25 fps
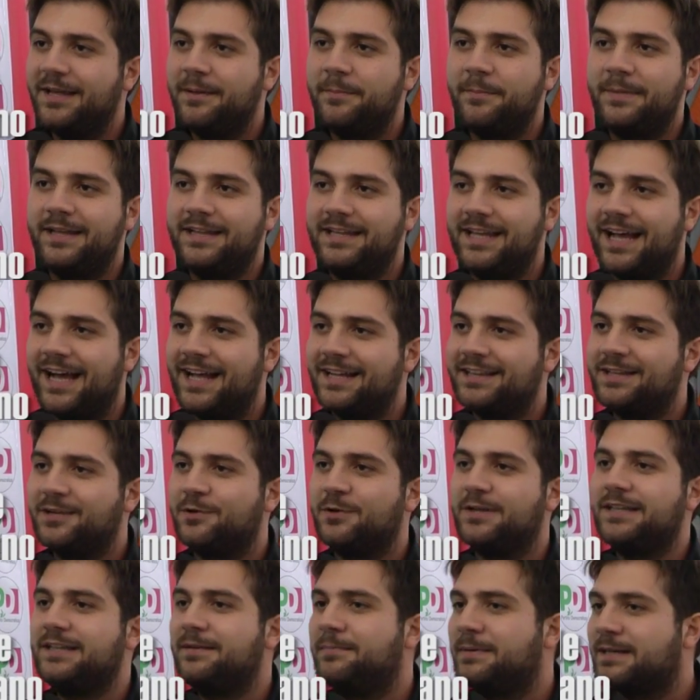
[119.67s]

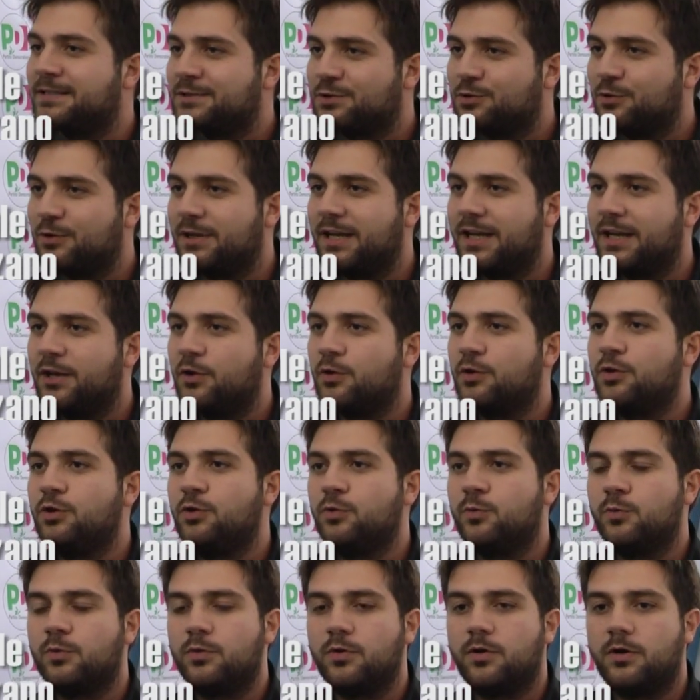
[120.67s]
mediatico e di persone che
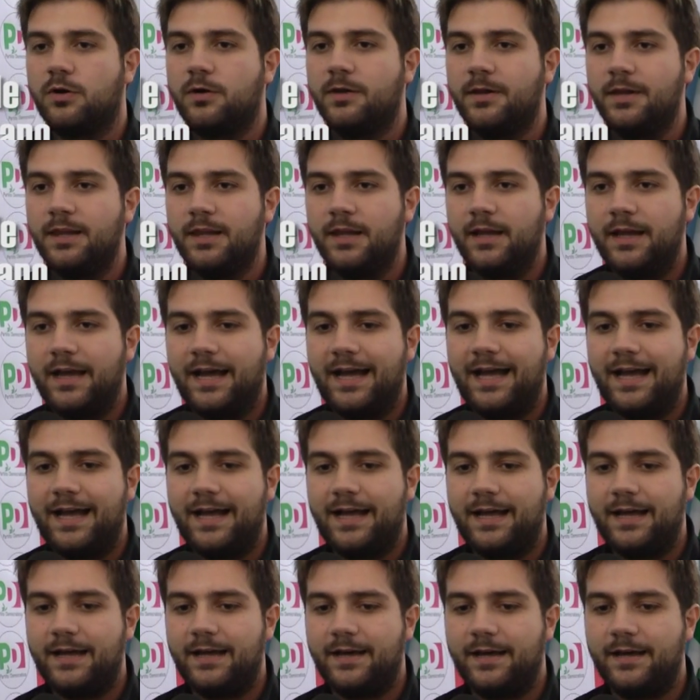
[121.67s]
ognuno
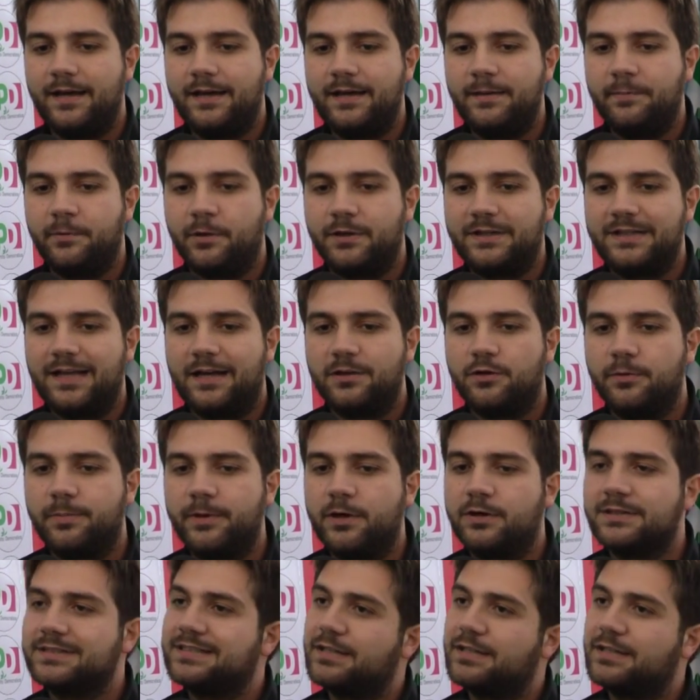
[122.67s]
ha eh, riportato. Però